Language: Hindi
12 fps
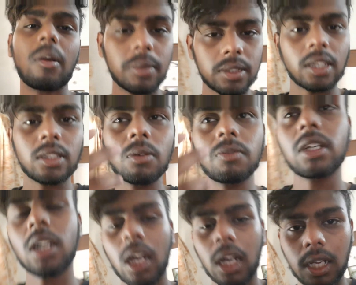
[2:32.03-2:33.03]
वापस आता हूँ फिर
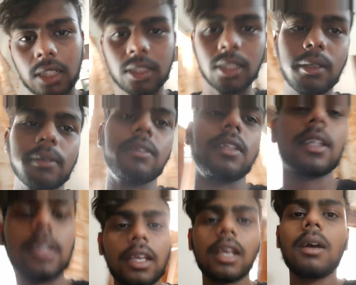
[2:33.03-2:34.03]
खाना खाते हैं
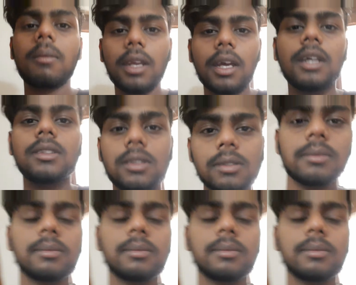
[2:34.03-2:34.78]
देखते हैं क्या बनाया आज